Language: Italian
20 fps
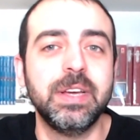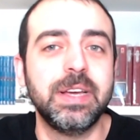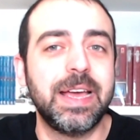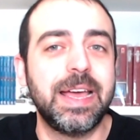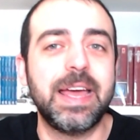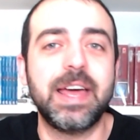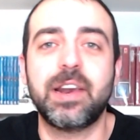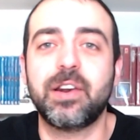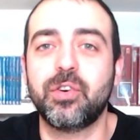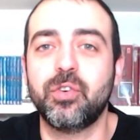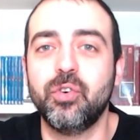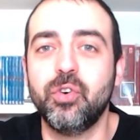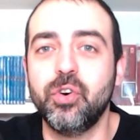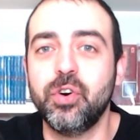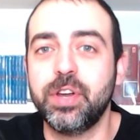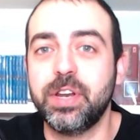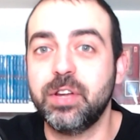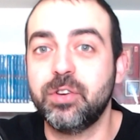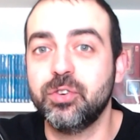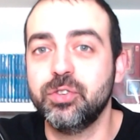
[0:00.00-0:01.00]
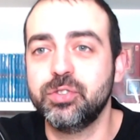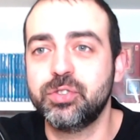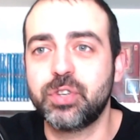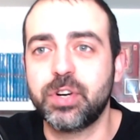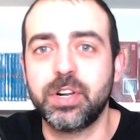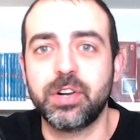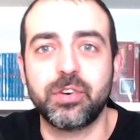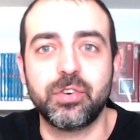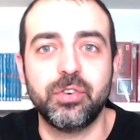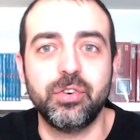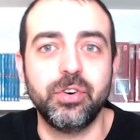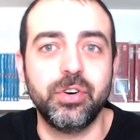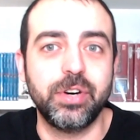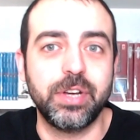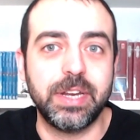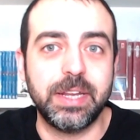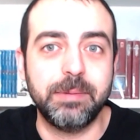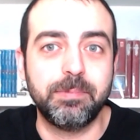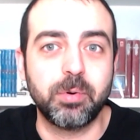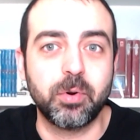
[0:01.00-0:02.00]
errori,
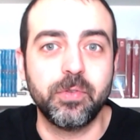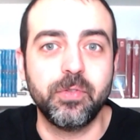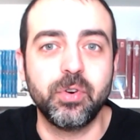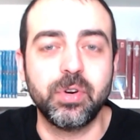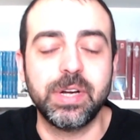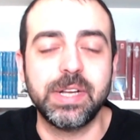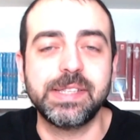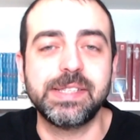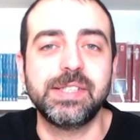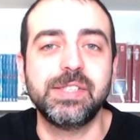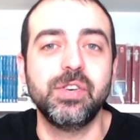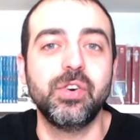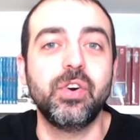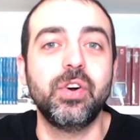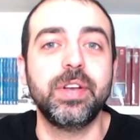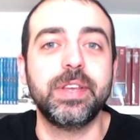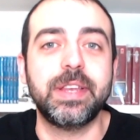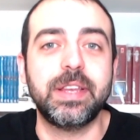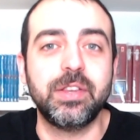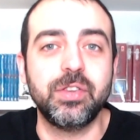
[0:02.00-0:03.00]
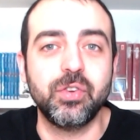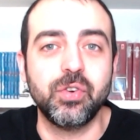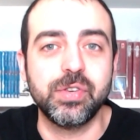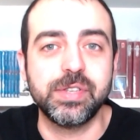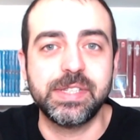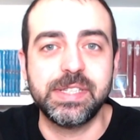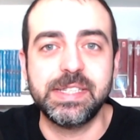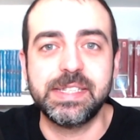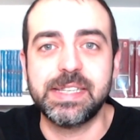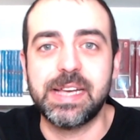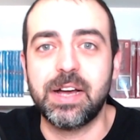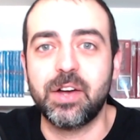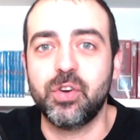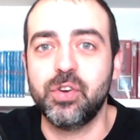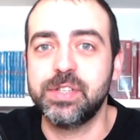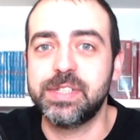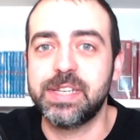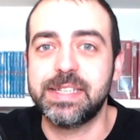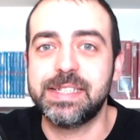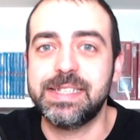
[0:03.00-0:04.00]
controerrori, provocazioni, non si sa
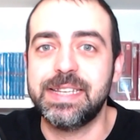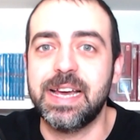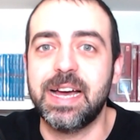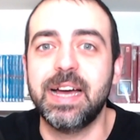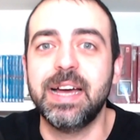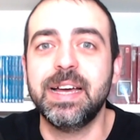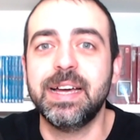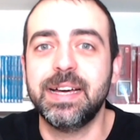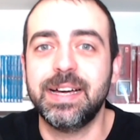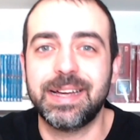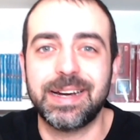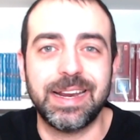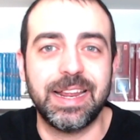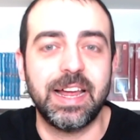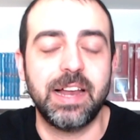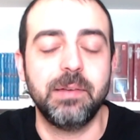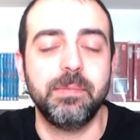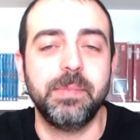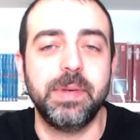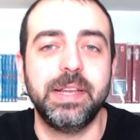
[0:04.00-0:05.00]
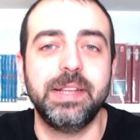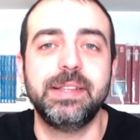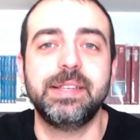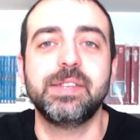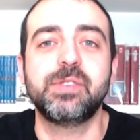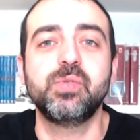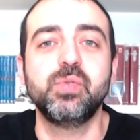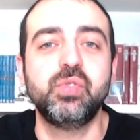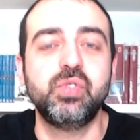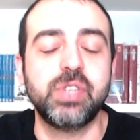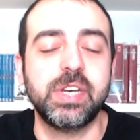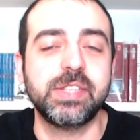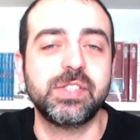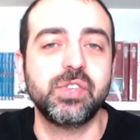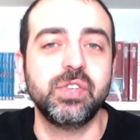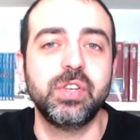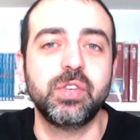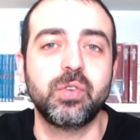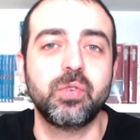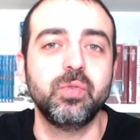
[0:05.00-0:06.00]
cosa sia realmente
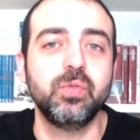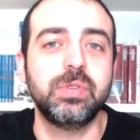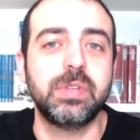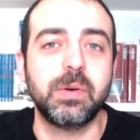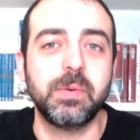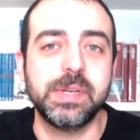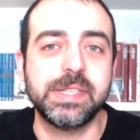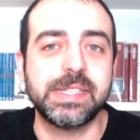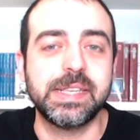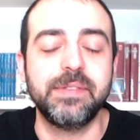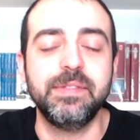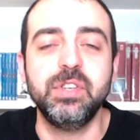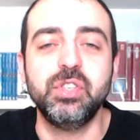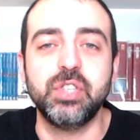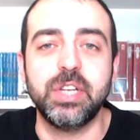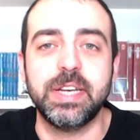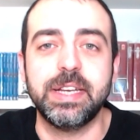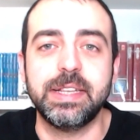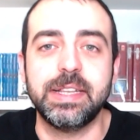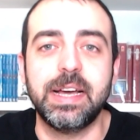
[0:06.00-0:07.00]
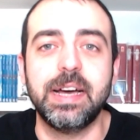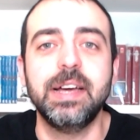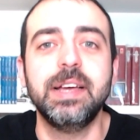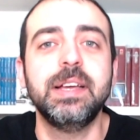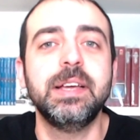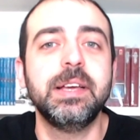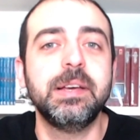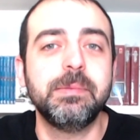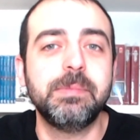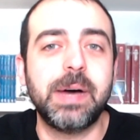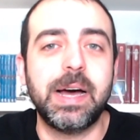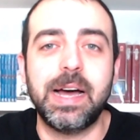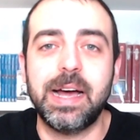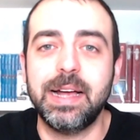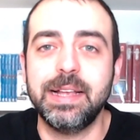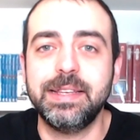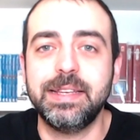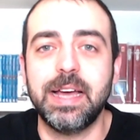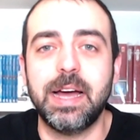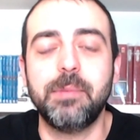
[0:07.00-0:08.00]
successo dietro tutta questa vicenda, ma
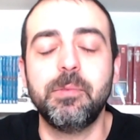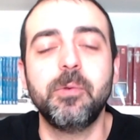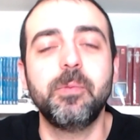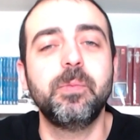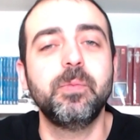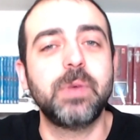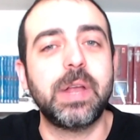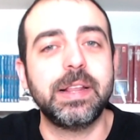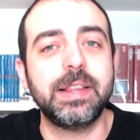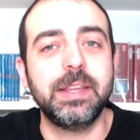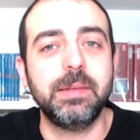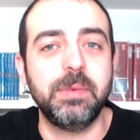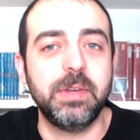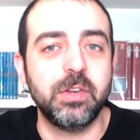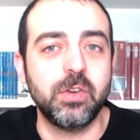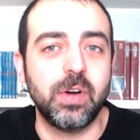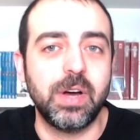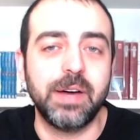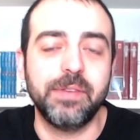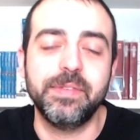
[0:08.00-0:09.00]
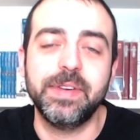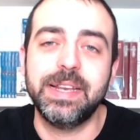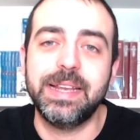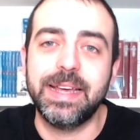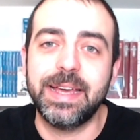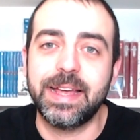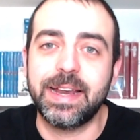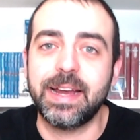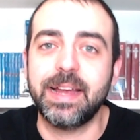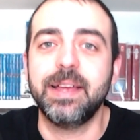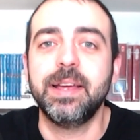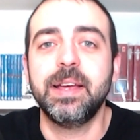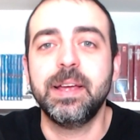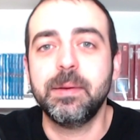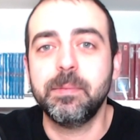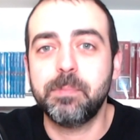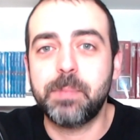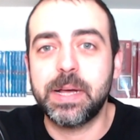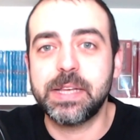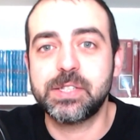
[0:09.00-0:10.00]
andiamo un attimino a vedere
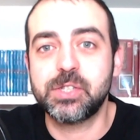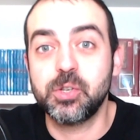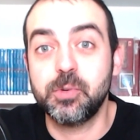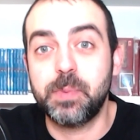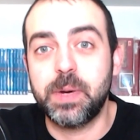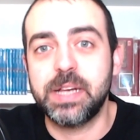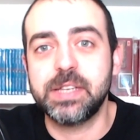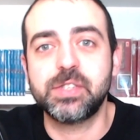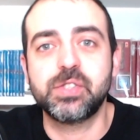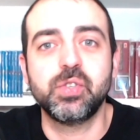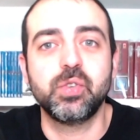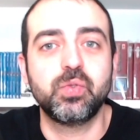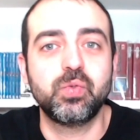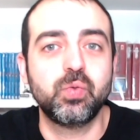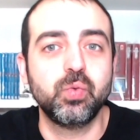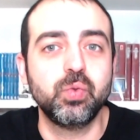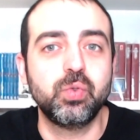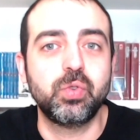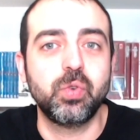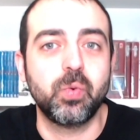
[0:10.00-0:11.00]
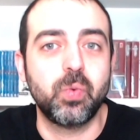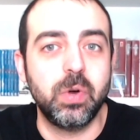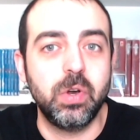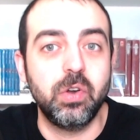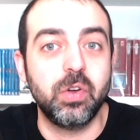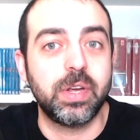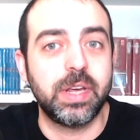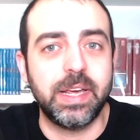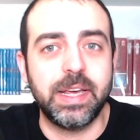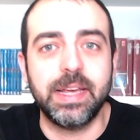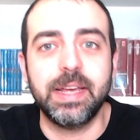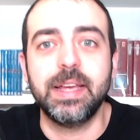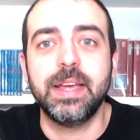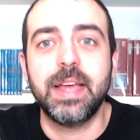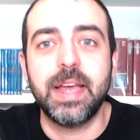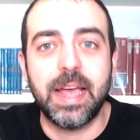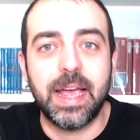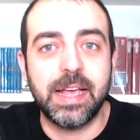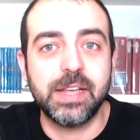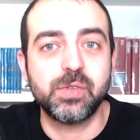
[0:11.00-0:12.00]
passo passo tutto quello che
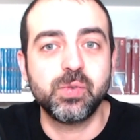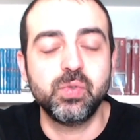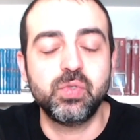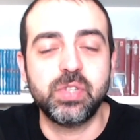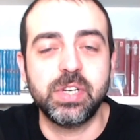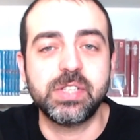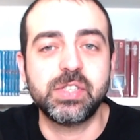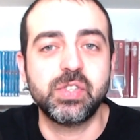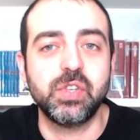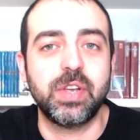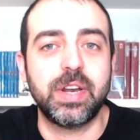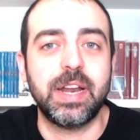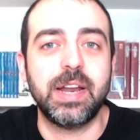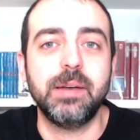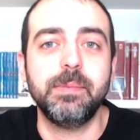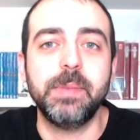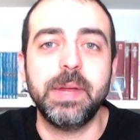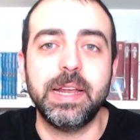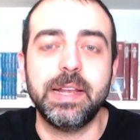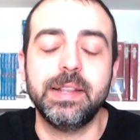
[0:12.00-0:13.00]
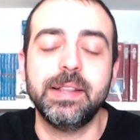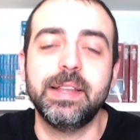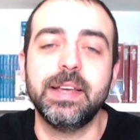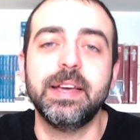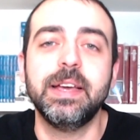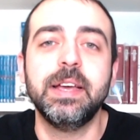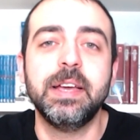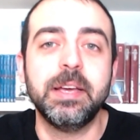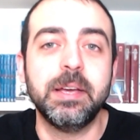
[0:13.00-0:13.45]
è successo realmente.